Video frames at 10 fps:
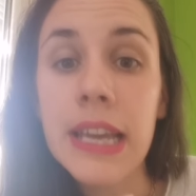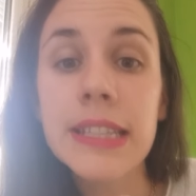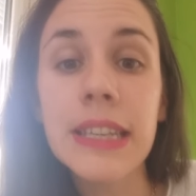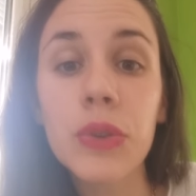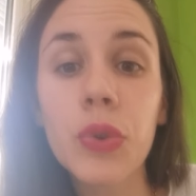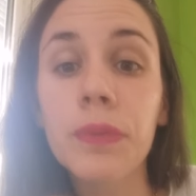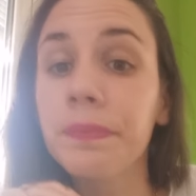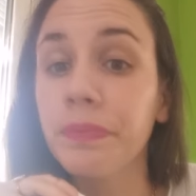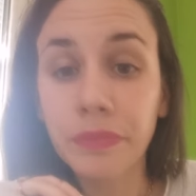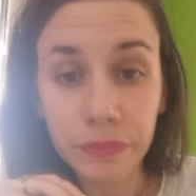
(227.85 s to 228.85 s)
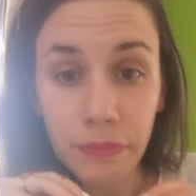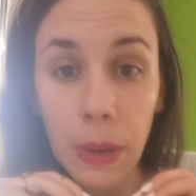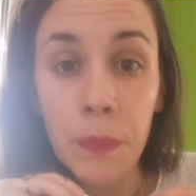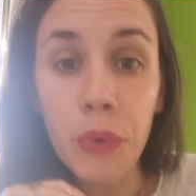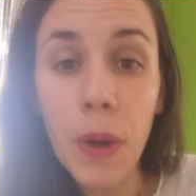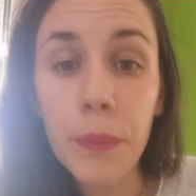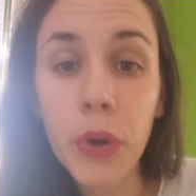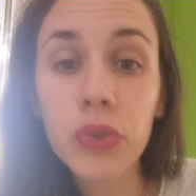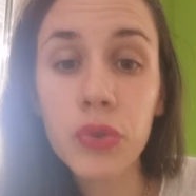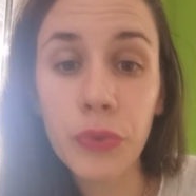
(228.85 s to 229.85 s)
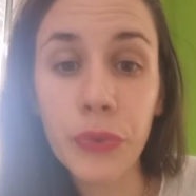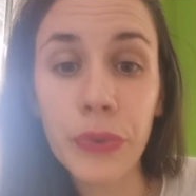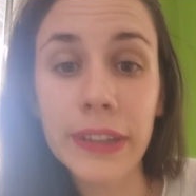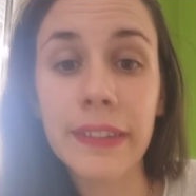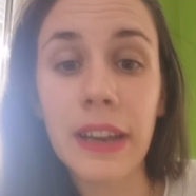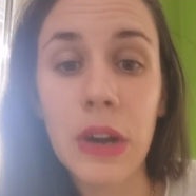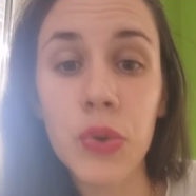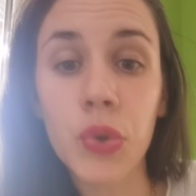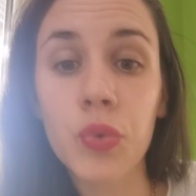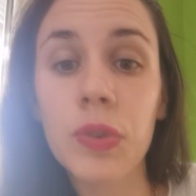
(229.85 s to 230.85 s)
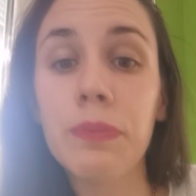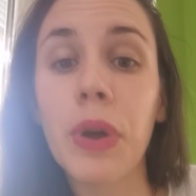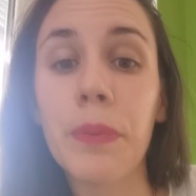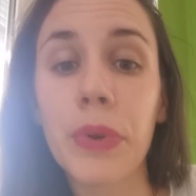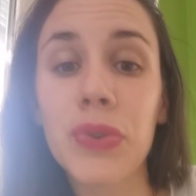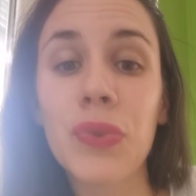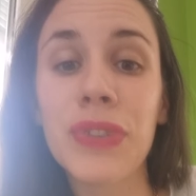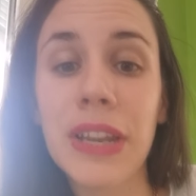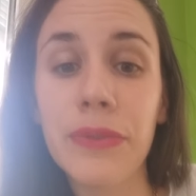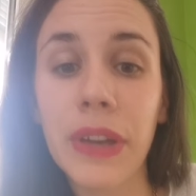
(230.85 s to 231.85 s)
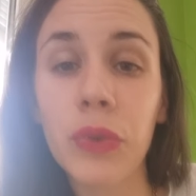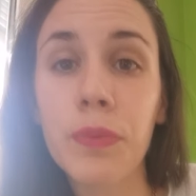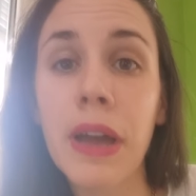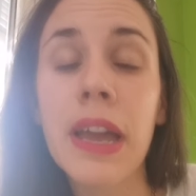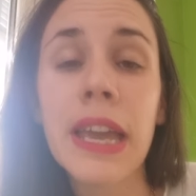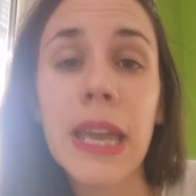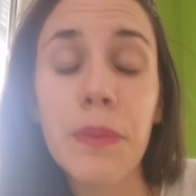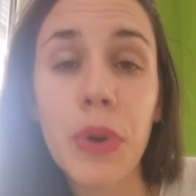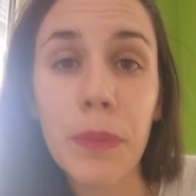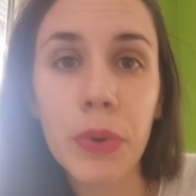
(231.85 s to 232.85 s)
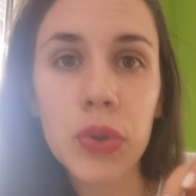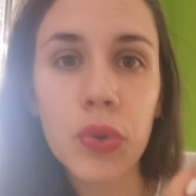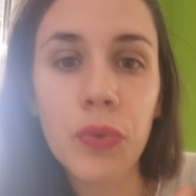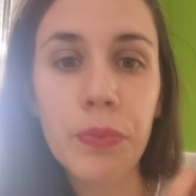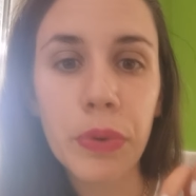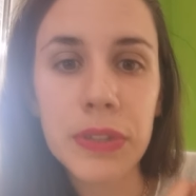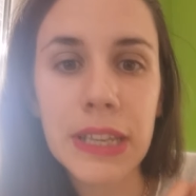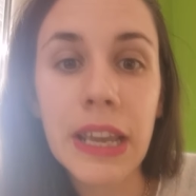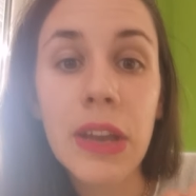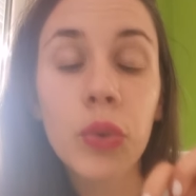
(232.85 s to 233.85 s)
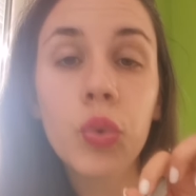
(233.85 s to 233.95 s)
C'est que peu importe ce que vous faites là aujourd'hui, peu importe ce que vous allez faire demain et peu importe ce que vous pensez,